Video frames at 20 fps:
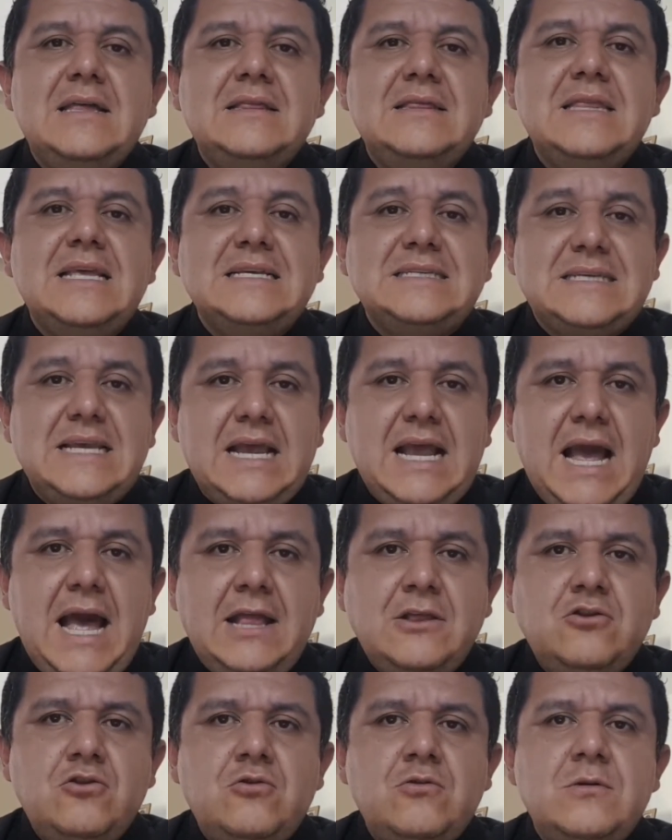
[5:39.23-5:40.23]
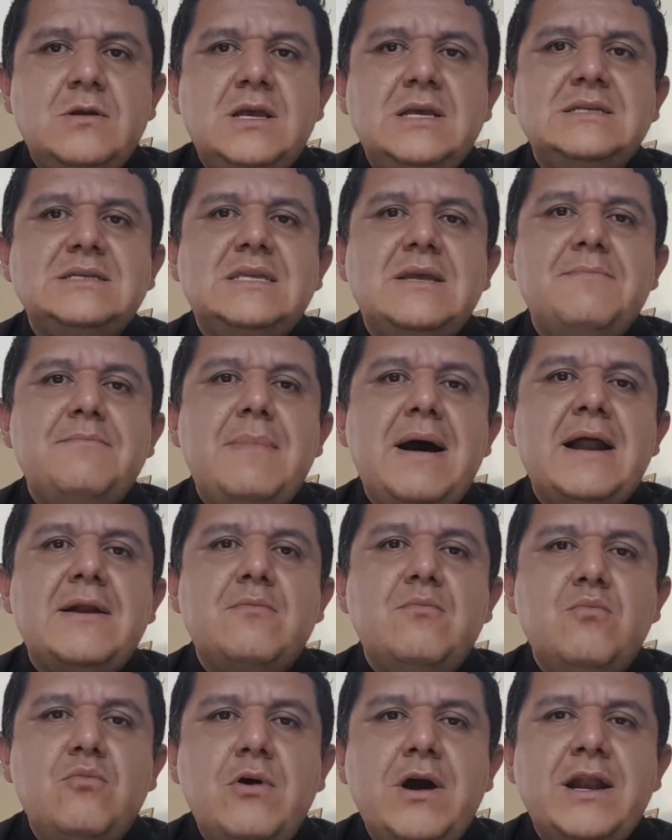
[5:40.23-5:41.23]
desecando este
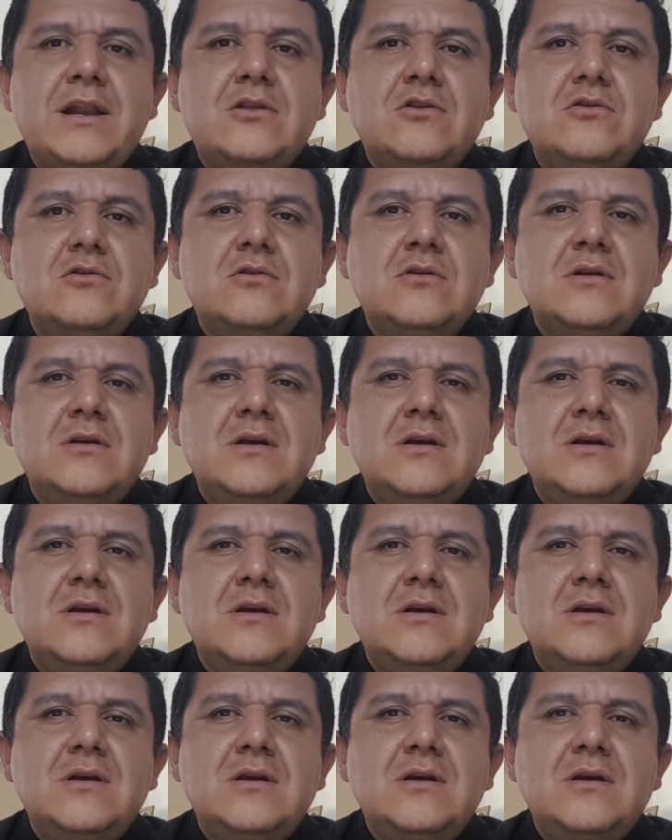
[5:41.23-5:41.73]
Mar Muerto.